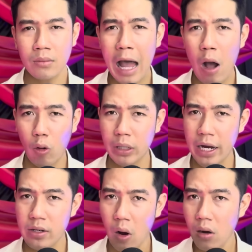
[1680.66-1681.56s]
Tao còn
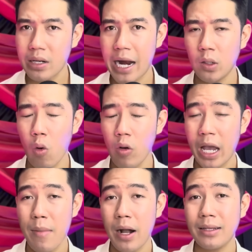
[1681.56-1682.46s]
thấy rõ ràng luôn,
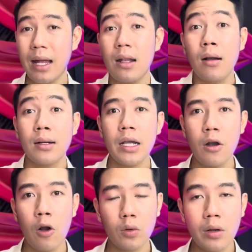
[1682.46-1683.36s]
khi mà người ta lật cái
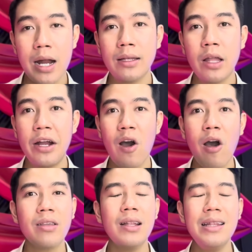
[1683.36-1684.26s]
người của nó ra thì nó
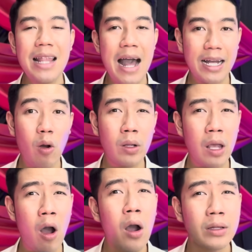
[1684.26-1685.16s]
chính là cái con
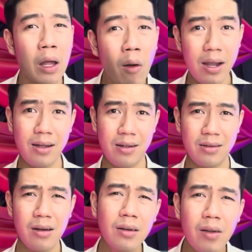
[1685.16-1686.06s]
nhỏ hồi tối á,
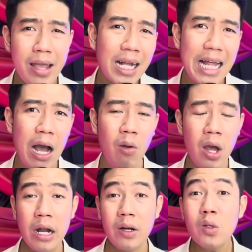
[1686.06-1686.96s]
nó đứng nó nhát tao,
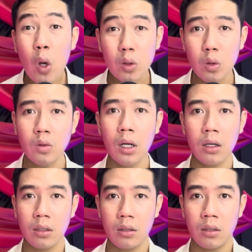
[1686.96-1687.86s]
nó xô tao xuống đó đó.
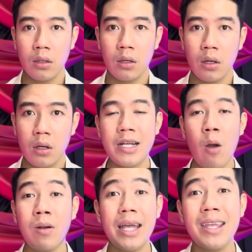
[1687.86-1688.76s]

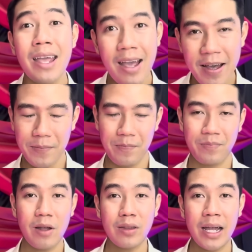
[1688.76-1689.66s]
Trong cái vía
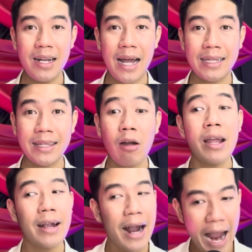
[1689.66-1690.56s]
tao thấy là tao đi
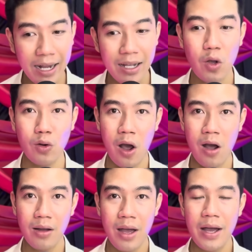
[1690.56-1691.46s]
ngang cái chỗ đó,
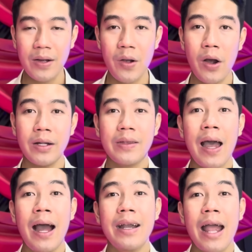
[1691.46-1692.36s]
người
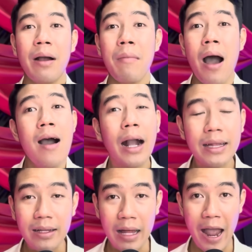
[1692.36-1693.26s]
ta đang mở cái
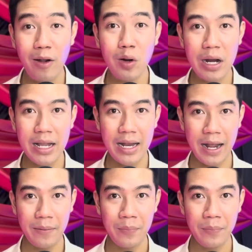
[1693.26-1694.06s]
thi thể của nó ra vậy nè.